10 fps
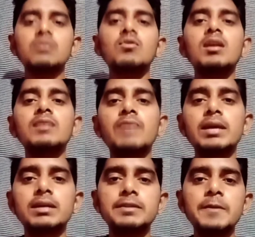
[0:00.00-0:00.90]
क्वालिफाई
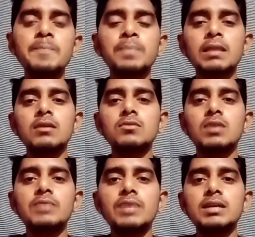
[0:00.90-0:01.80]
करिए
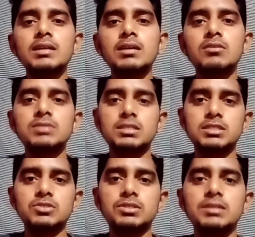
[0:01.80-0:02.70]
क्वालिफाई करिए और
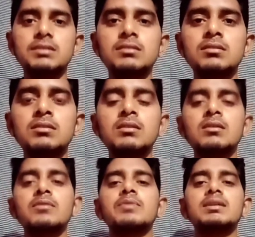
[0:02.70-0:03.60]
सक्सेस हुई
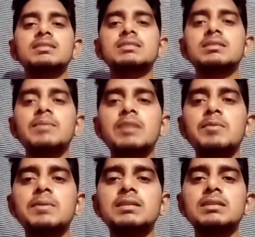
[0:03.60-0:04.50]
फ्रेंड्स इसके बारे
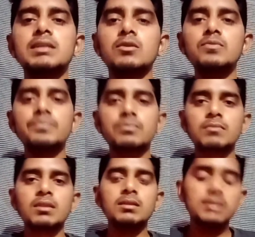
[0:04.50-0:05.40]
में बता दे रहा हूँ
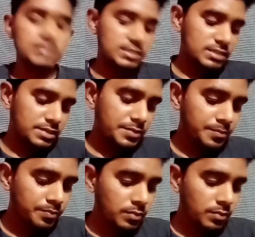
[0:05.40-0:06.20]
जैसा कि